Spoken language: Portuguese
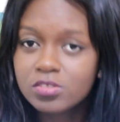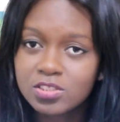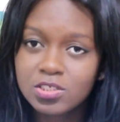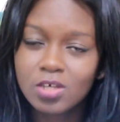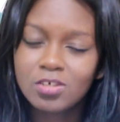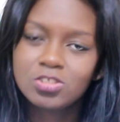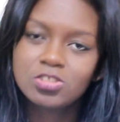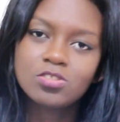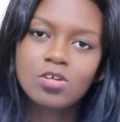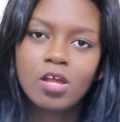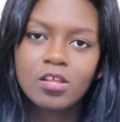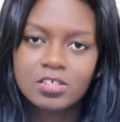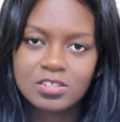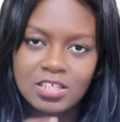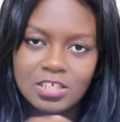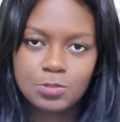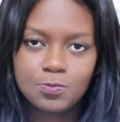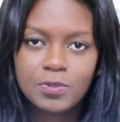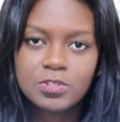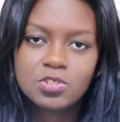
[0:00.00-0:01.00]
dos seus stories
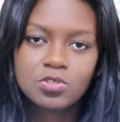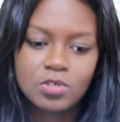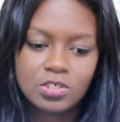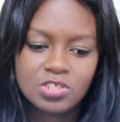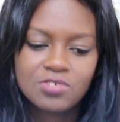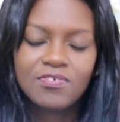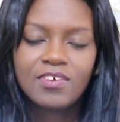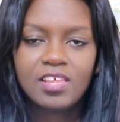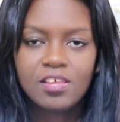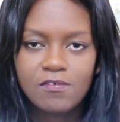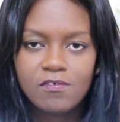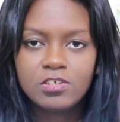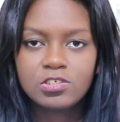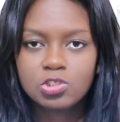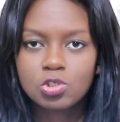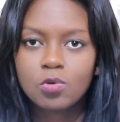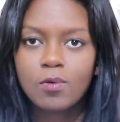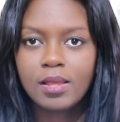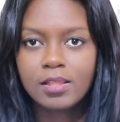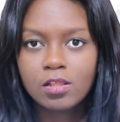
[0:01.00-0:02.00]
das pessoas verem
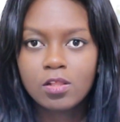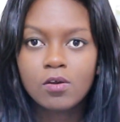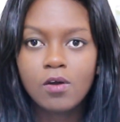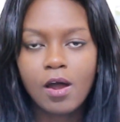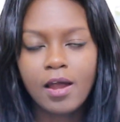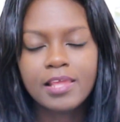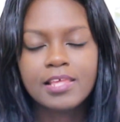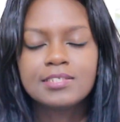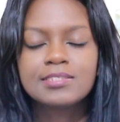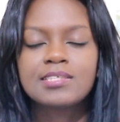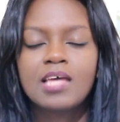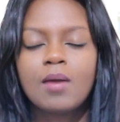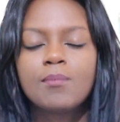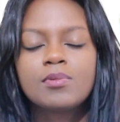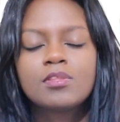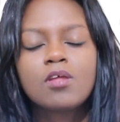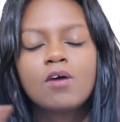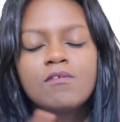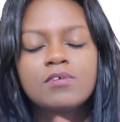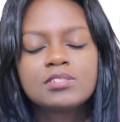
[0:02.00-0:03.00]
24 horas, sabe?
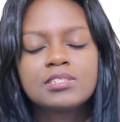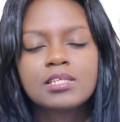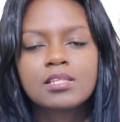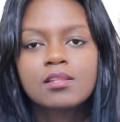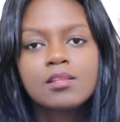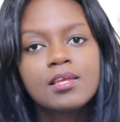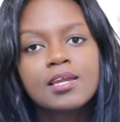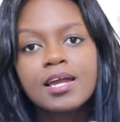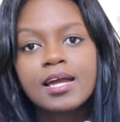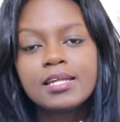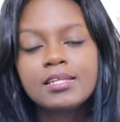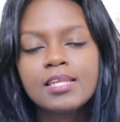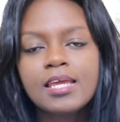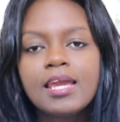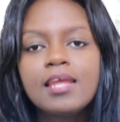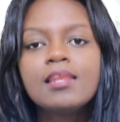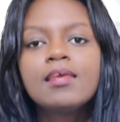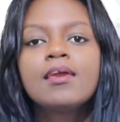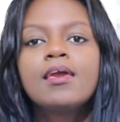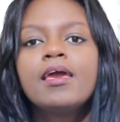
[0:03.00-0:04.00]
Então você clica
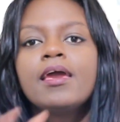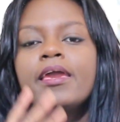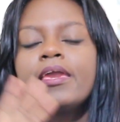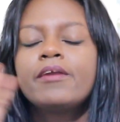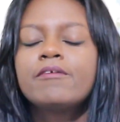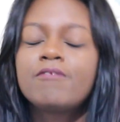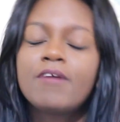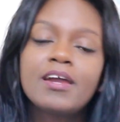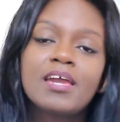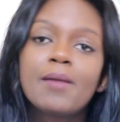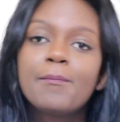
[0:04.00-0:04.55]
nele e vai